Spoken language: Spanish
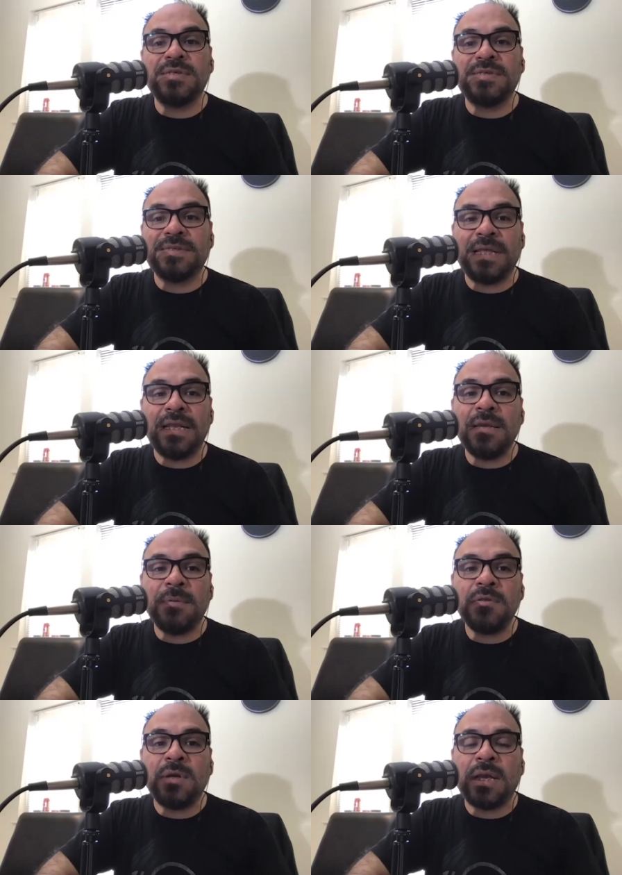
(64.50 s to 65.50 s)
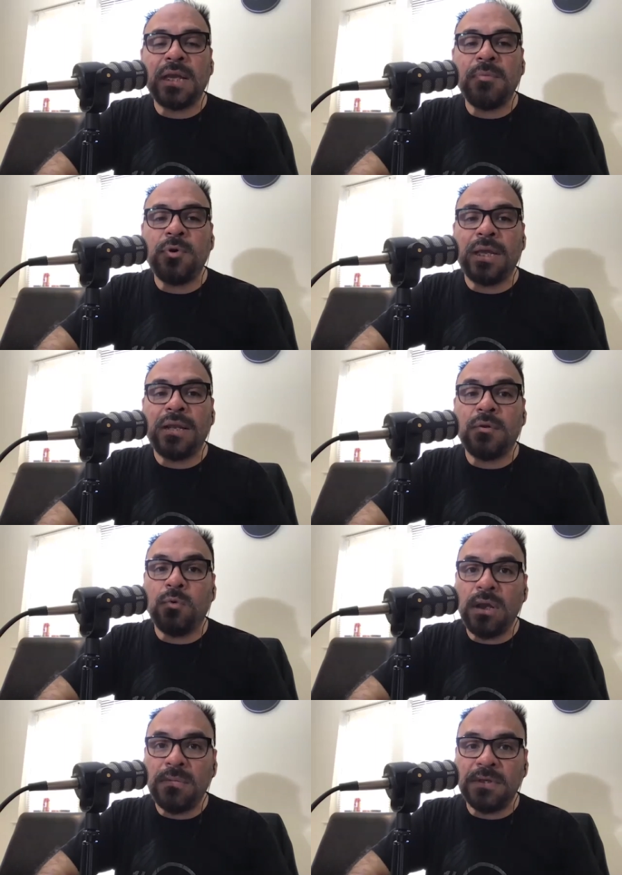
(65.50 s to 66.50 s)
se estará llevando a cabo el
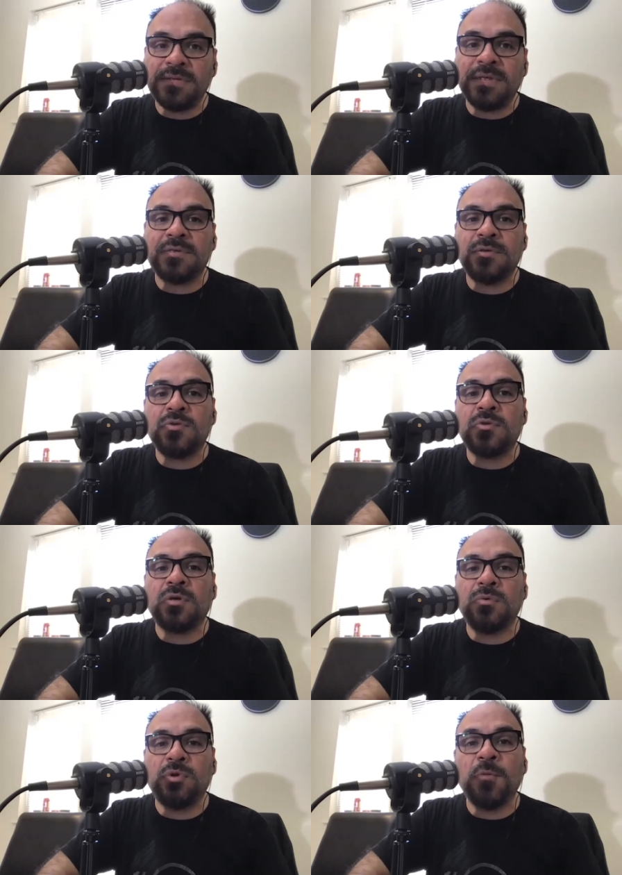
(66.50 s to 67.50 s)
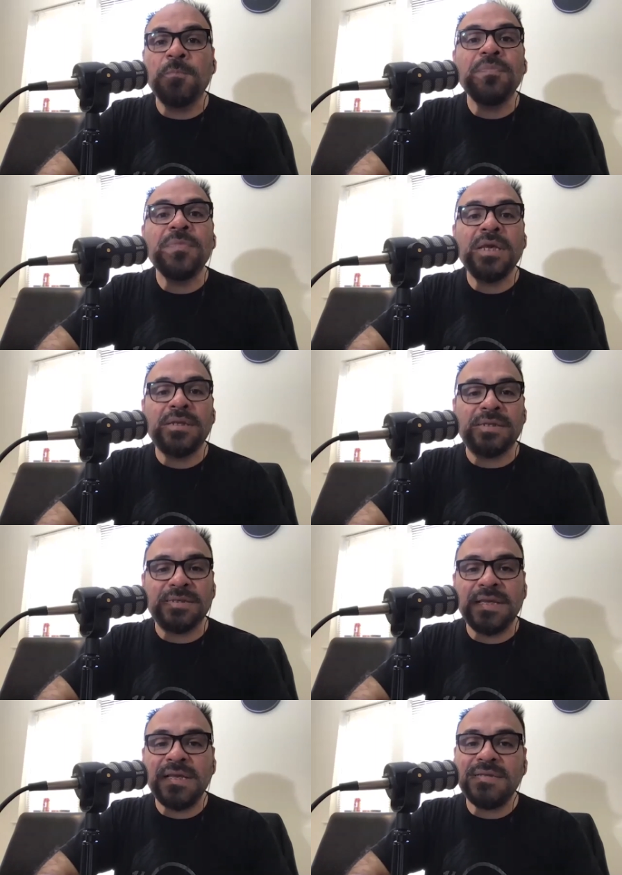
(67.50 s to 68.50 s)
jueves 18 de junio de
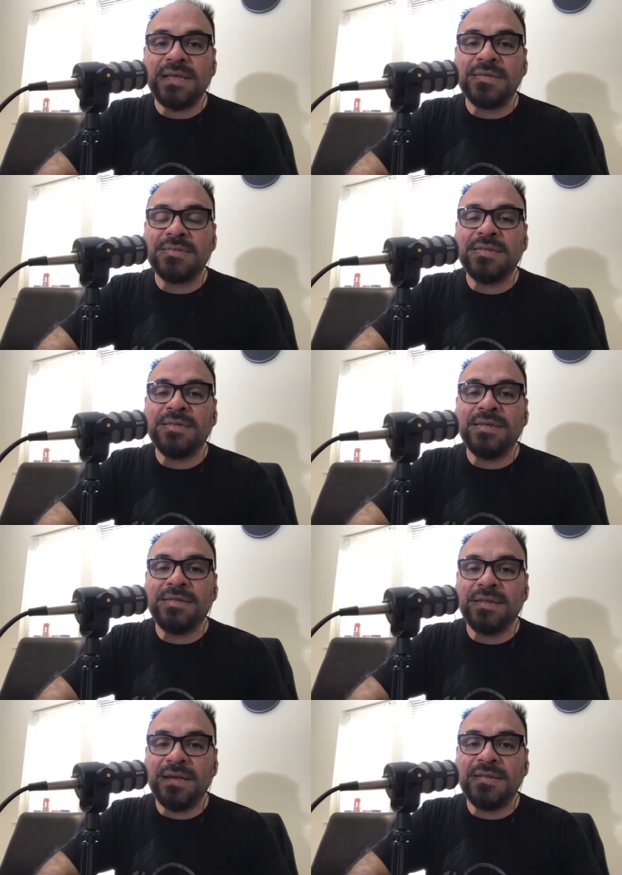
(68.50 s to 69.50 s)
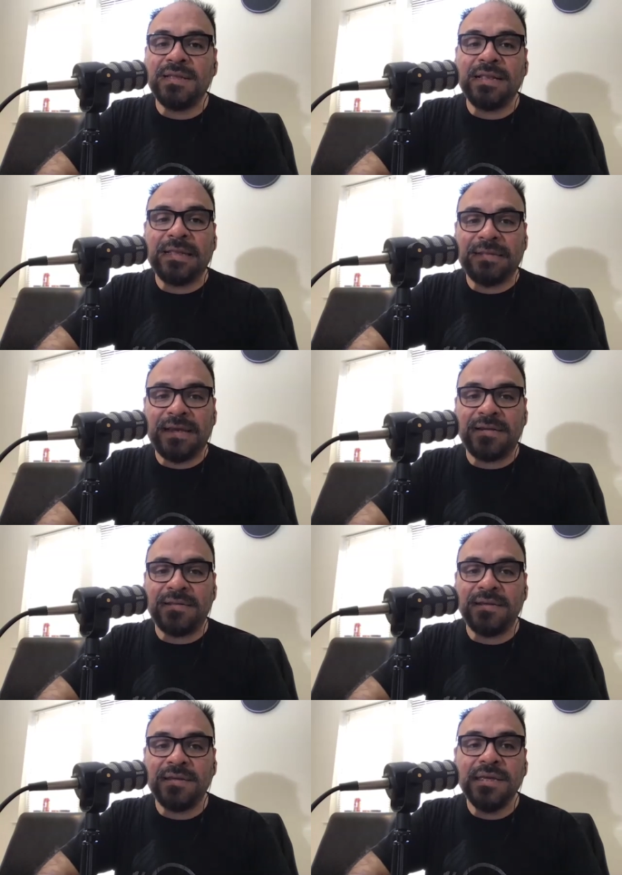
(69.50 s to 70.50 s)
6 a 7 y 30 de la
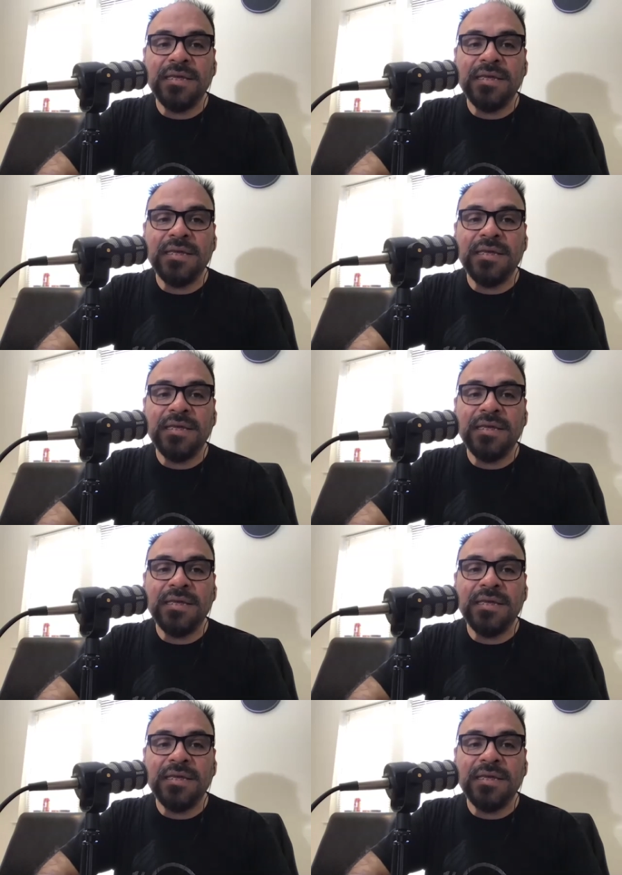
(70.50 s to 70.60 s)
tarde.